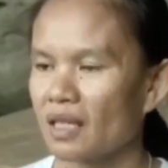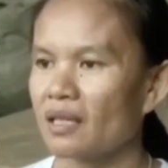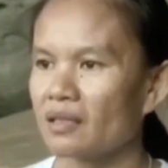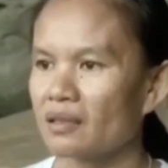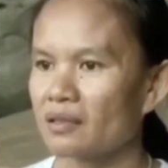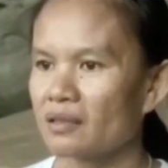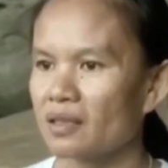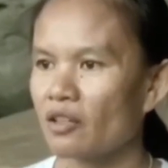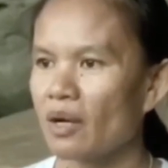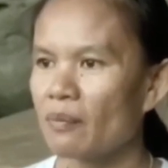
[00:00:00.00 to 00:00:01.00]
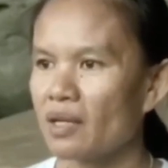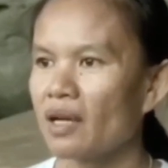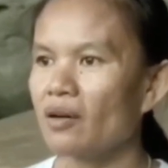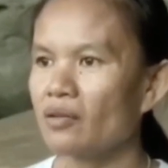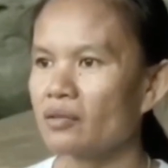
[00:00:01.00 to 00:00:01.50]
ค่ะ เขาทำเพื่อ
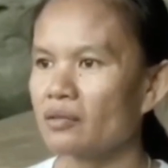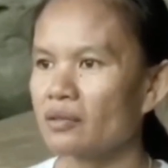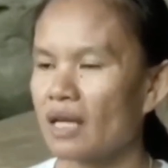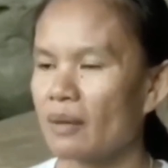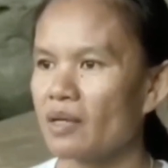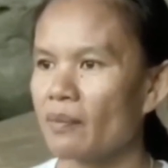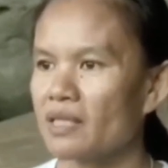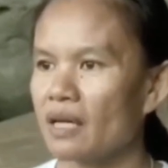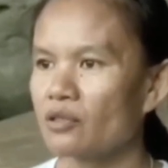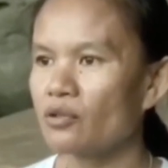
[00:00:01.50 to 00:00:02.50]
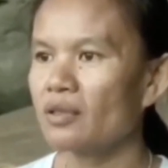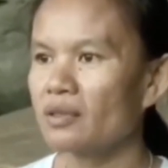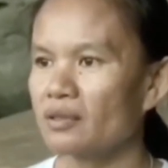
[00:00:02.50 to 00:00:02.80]
เราทำเพื่อประชาชน